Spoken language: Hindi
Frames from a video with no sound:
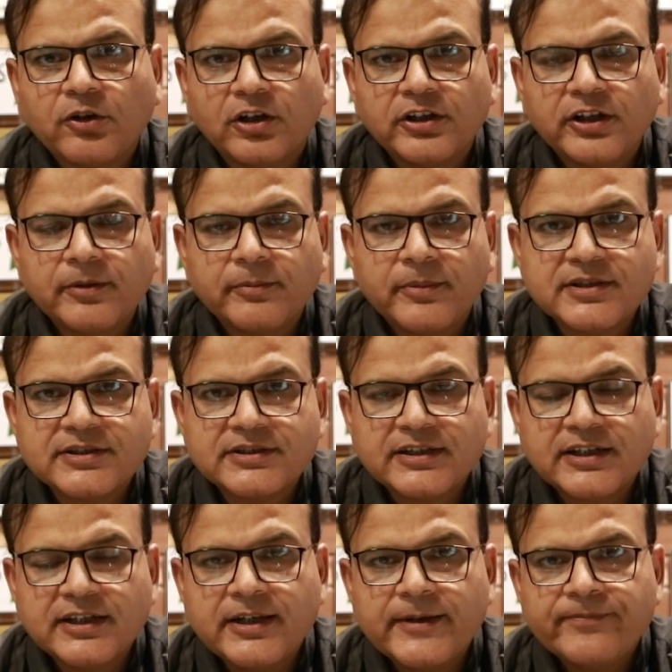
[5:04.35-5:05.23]
डॉलर में
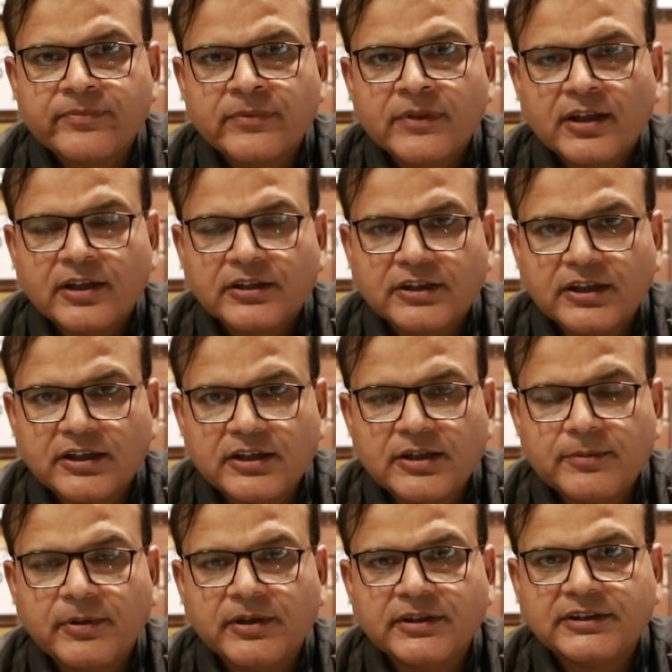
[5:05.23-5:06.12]
से
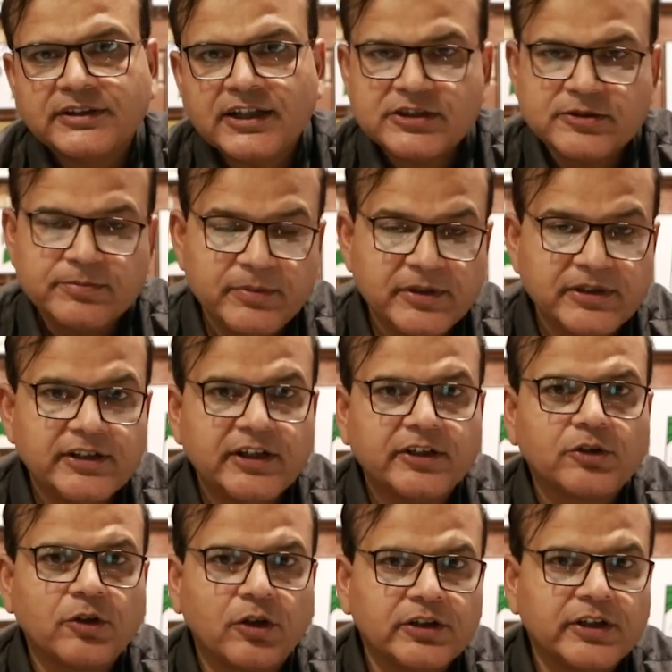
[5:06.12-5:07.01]
तकरीबन 10
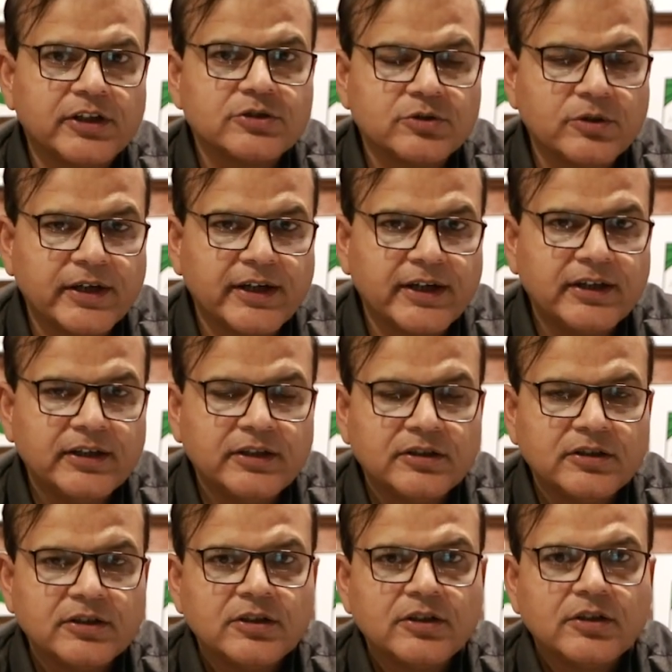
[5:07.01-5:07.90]
मिलियन डॉलर जो है
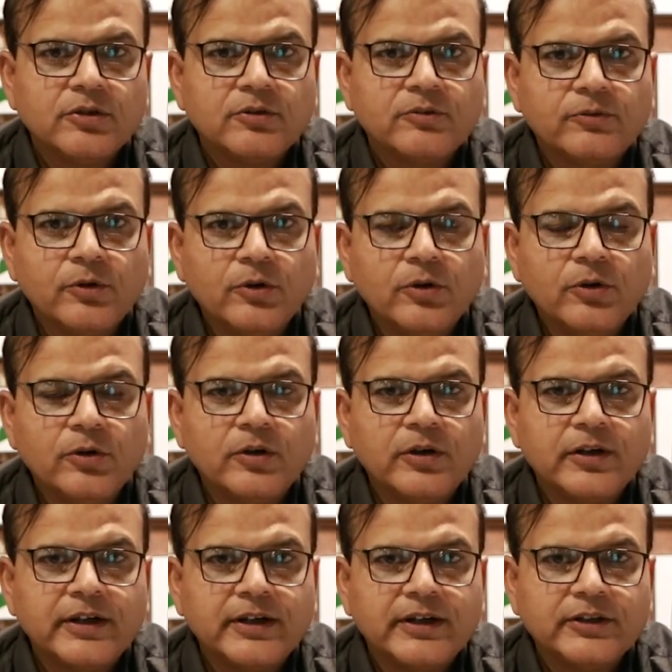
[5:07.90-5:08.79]
वो
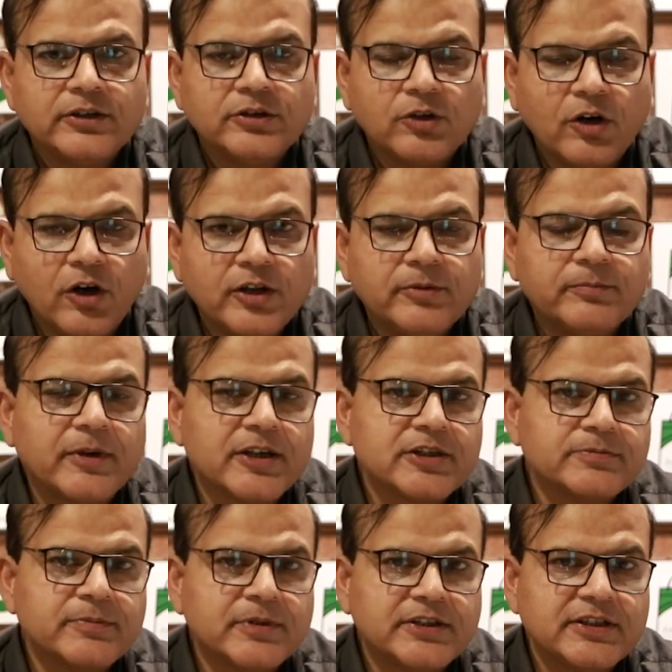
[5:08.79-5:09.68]
नॉन
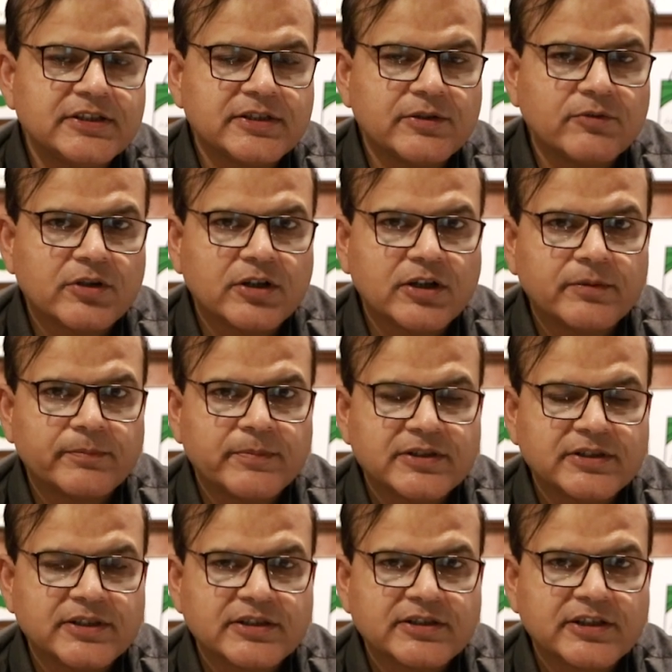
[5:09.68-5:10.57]
बासमती से वो
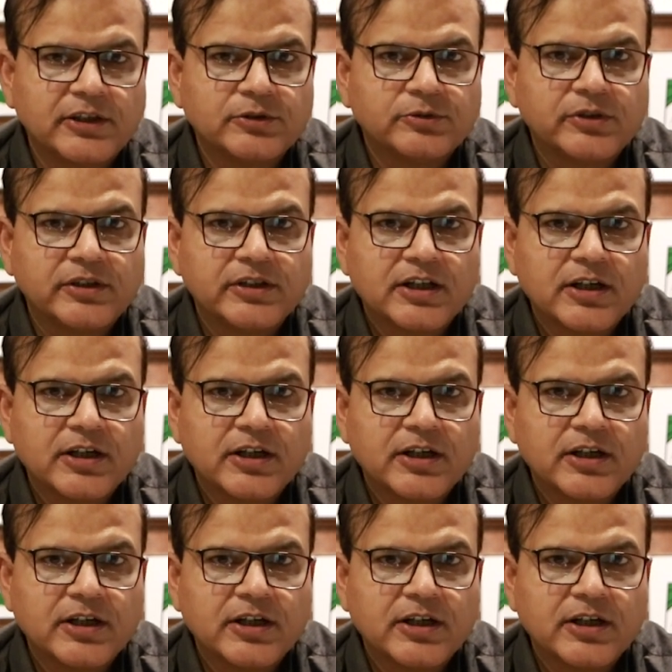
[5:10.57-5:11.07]
पिछले साल उन्होंने